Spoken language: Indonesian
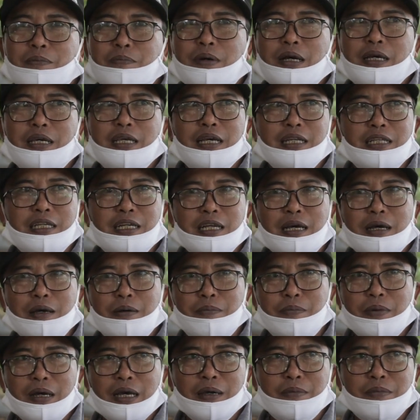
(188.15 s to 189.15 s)
Bagi yang tidak
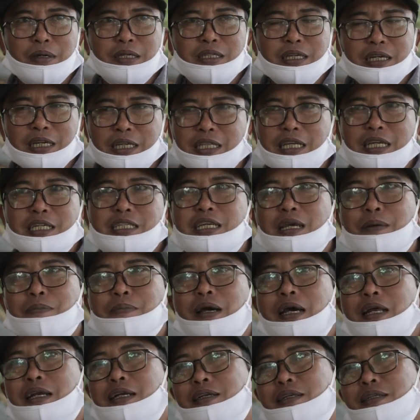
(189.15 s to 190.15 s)
pakai masker kita
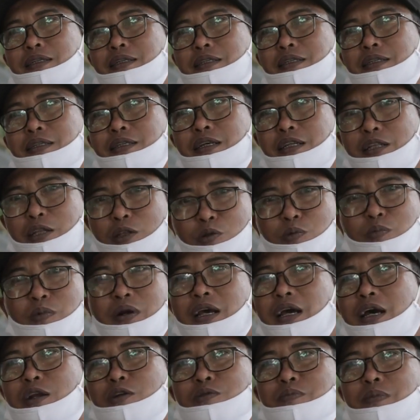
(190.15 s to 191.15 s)
siapkan. Ya tentu
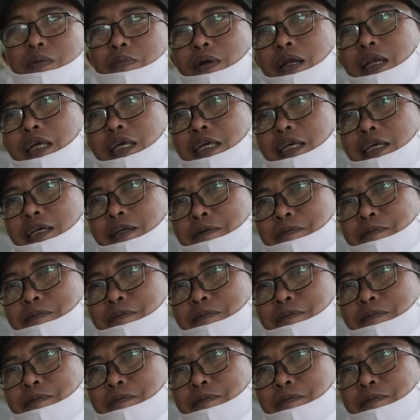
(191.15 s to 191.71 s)
mereka harus membeli.